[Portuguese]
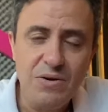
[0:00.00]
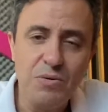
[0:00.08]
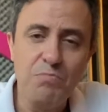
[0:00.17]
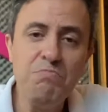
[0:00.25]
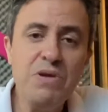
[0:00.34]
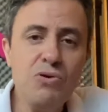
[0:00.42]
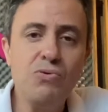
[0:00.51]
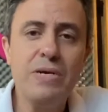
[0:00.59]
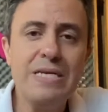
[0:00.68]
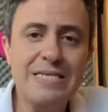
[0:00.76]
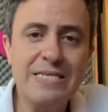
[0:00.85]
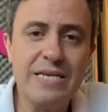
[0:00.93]
Mil
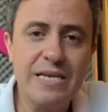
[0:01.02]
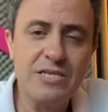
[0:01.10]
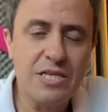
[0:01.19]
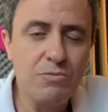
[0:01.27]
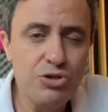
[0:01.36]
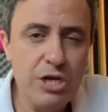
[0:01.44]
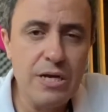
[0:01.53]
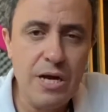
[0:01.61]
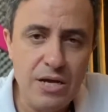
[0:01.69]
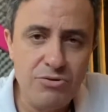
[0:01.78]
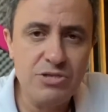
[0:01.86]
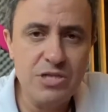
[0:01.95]
inscritos estão
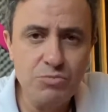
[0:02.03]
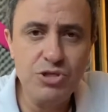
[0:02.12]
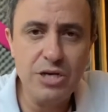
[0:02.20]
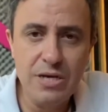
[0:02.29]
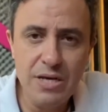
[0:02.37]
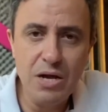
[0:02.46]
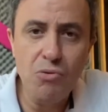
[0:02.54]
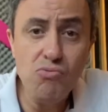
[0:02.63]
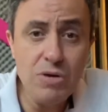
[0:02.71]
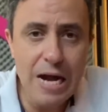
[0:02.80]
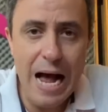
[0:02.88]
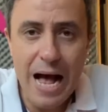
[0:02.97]
chegando, estamos chegando a
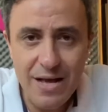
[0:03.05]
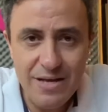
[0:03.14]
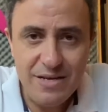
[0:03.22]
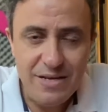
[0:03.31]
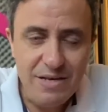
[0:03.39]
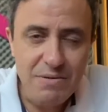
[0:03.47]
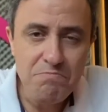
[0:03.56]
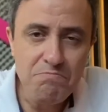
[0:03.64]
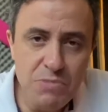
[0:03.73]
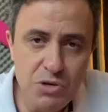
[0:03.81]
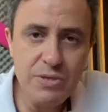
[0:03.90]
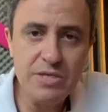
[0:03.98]
1K.
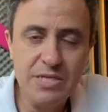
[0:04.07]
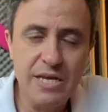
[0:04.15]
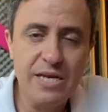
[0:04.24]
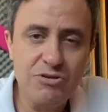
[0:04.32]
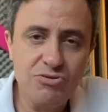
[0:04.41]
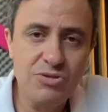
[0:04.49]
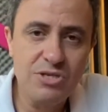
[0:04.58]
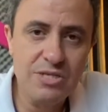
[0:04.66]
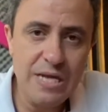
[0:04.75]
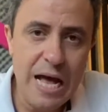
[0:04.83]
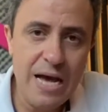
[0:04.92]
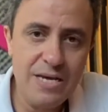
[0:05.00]
Mil
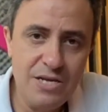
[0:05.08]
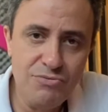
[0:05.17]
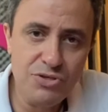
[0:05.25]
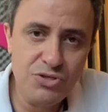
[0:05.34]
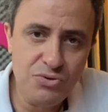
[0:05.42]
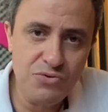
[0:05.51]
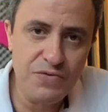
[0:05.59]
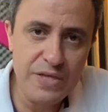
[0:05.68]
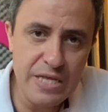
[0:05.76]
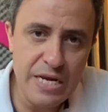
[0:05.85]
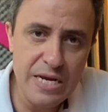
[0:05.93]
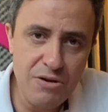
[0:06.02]
inscritos aqui no Estúdio
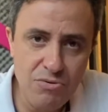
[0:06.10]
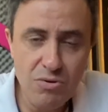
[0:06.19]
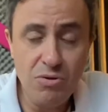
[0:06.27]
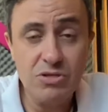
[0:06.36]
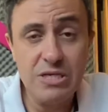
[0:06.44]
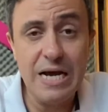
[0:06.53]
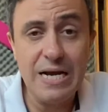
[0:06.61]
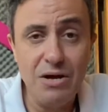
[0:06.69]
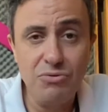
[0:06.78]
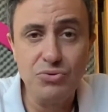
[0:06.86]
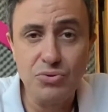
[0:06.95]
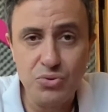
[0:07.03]
Vitrine, no nosso
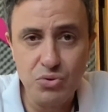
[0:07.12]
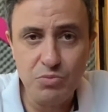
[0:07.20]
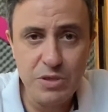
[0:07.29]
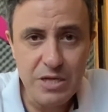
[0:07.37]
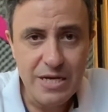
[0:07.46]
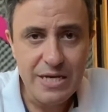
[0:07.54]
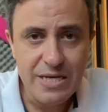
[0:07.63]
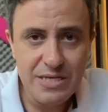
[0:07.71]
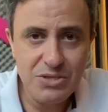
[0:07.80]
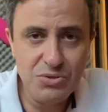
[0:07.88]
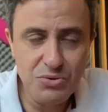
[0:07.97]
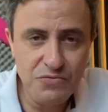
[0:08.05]
canal no YouTube,
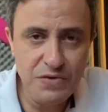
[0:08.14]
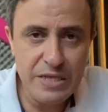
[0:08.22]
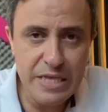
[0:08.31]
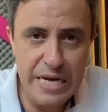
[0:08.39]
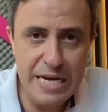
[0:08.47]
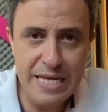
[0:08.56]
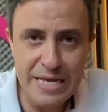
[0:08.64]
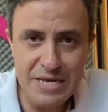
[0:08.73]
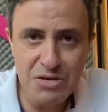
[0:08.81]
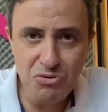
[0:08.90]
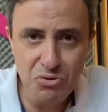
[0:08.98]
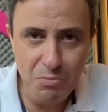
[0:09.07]
Estúdio Vitrine
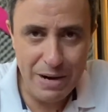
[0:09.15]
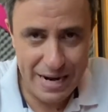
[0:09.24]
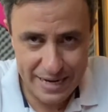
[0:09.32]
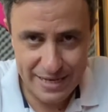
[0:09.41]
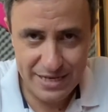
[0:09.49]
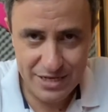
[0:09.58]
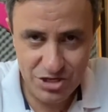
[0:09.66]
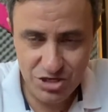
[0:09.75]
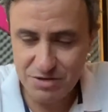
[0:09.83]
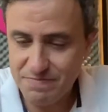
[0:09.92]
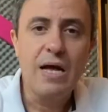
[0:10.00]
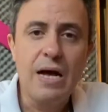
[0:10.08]

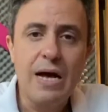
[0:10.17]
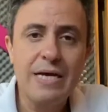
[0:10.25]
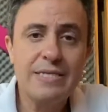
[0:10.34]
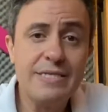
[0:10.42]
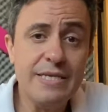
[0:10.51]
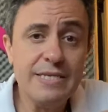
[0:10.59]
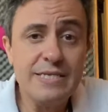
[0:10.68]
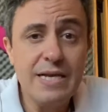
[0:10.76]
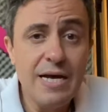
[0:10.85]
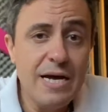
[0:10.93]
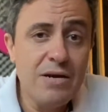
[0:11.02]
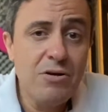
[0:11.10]
Euromarket.
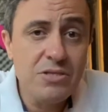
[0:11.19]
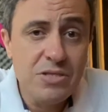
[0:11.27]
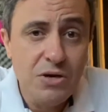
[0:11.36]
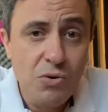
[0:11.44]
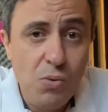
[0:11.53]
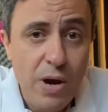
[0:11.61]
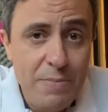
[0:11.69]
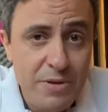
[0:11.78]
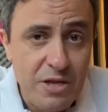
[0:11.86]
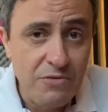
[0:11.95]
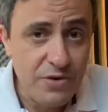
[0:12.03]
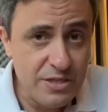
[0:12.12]
Assista a nossa Web
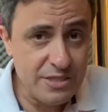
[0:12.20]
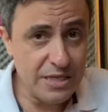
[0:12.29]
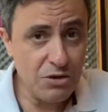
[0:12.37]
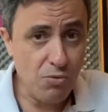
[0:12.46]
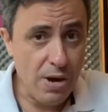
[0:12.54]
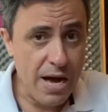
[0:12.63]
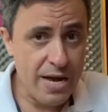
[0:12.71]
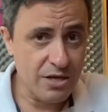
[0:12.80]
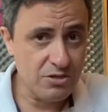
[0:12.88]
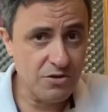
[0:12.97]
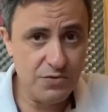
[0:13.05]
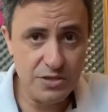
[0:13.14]
TV que está no ar, é
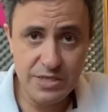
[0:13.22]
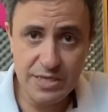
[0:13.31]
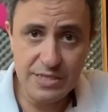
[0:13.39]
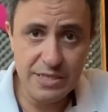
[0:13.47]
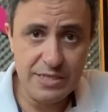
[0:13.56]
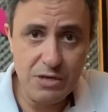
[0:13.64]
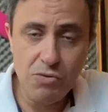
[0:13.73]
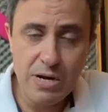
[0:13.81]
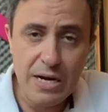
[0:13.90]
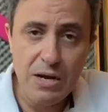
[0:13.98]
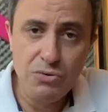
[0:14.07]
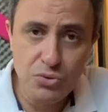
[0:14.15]
só você acessar o
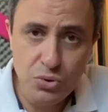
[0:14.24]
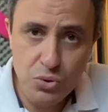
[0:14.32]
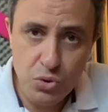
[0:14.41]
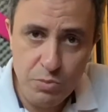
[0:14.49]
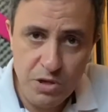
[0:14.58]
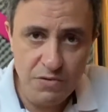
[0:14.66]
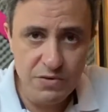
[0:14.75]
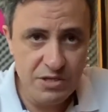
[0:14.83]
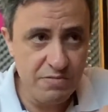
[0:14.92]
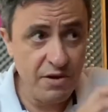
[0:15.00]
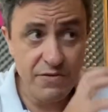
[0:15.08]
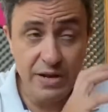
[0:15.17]
canal no YouTube que você
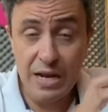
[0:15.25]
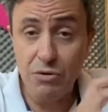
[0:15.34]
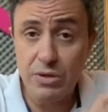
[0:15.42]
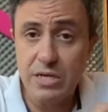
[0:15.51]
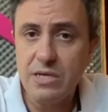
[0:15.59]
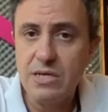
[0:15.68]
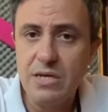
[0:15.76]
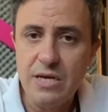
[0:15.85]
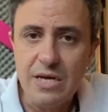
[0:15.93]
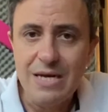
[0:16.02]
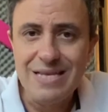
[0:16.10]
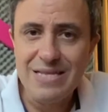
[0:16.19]
vai ver lá o link
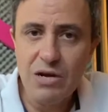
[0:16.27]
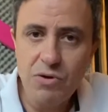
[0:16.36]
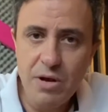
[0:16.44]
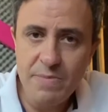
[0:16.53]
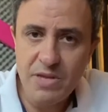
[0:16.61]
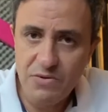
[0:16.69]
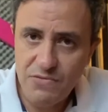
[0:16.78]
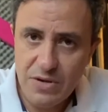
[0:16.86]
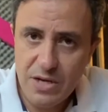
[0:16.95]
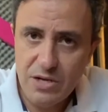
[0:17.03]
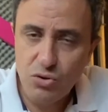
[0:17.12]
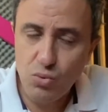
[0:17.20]
da Web
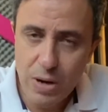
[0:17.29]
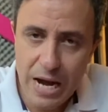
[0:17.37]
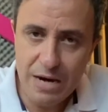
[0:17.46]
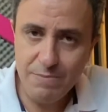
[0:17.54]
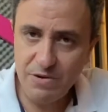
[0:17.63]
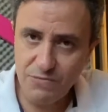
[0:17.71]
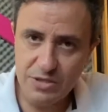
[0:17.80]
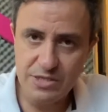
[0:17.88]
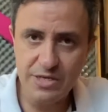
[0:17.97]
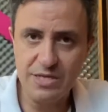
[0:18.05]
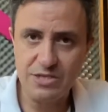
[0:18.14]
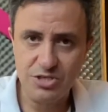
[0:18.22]
TV no ar para
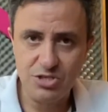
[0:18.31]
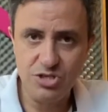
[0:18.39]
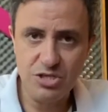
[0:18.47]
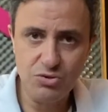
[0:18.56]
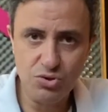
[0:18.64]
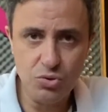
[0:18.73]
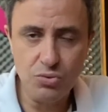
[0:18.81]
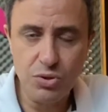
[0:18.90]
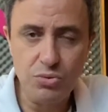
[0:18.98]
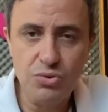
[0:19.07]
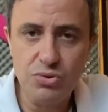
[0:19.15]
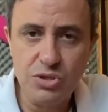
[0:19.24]
você assistir os
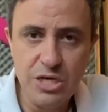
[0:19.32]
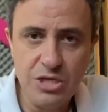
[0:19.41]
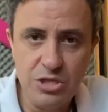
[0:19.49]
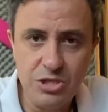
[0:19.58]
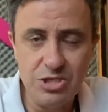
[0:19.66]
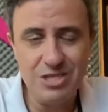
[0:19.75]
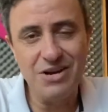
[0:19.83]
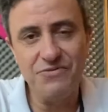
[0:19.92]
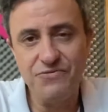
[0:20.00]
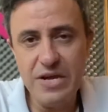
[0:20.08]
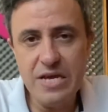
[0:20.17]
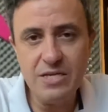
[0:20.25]
conteúdos que a gente já
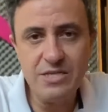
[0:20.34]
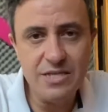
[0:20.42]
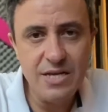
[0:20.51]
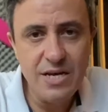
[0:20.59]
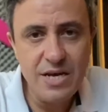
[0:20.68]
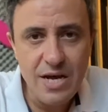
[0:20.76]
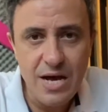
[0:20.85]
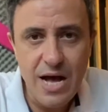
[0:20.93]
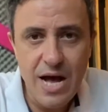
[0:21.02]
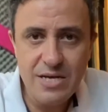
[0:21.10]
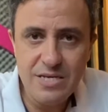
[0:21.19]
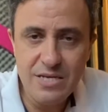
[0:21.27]
fez
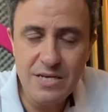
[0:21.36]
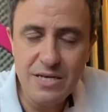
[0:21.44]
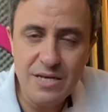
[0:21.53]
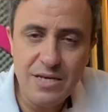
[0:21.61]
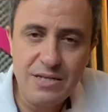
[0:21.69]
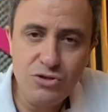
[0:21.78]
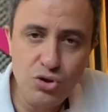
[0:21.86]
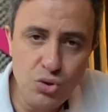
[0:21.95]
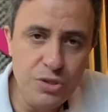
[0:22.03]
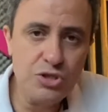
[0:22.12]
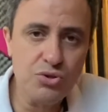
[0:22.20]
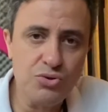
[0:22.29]
aqui
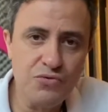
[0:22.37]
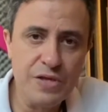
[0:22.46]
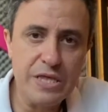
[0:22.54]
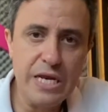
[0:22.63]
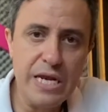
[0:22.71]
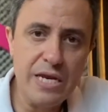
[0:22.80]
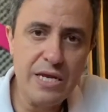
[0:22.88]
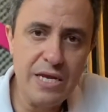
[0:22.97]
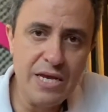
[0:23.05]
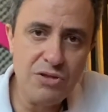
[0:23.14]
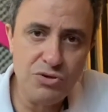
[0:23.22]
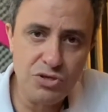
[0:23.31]
no Estúdio Vitrine
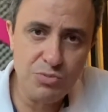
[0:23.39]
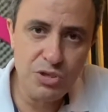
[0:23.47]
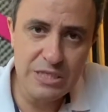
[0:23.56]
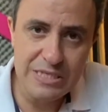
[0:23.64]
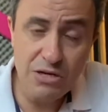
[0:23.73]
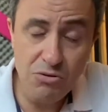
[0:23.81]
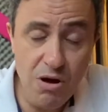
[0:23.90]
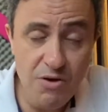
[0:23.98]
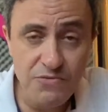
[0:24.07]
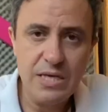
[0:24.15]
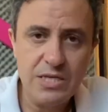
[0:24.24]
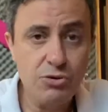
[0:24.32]
em
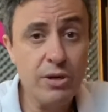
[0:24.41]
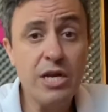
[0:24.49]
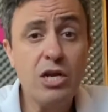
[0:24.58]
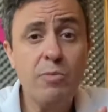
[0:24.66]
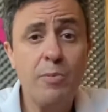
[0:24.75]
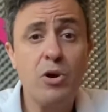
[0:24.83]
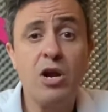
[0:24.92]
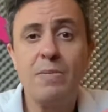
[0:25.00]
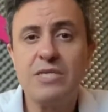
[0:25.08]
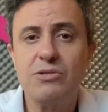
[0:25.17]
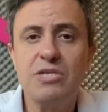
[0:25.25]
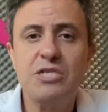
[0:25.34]
2019. Estou ali numa
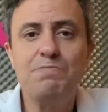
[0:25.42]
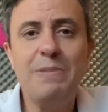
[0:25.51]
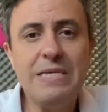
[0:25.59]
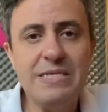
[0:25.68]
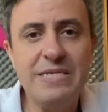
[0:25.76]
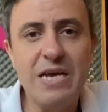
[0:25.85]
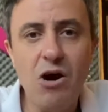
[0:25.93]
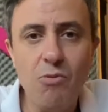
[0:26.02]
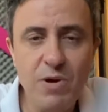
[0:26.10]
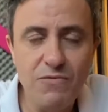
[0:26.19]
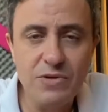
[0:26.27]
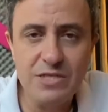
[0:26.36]
programação especial
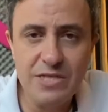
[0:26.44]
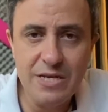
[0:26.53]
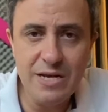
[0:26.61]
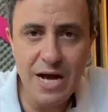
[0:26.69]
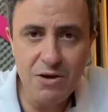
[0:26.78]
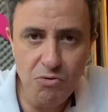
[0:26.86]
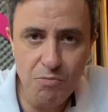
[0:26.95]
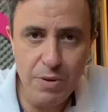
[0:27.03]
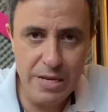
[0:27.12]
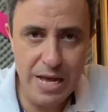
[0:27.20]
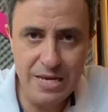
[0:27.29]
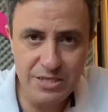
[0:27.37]
para você
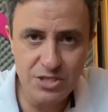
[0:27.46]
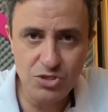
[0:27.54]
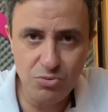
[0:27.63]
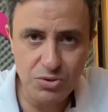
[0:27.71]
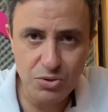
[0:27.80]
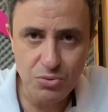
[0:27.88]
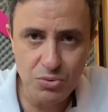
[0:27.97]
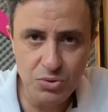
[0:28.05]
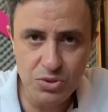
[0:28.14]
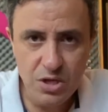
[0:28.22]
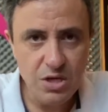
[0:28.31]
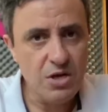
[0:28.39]
acompanhar esses
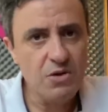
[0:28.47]
conteúdos.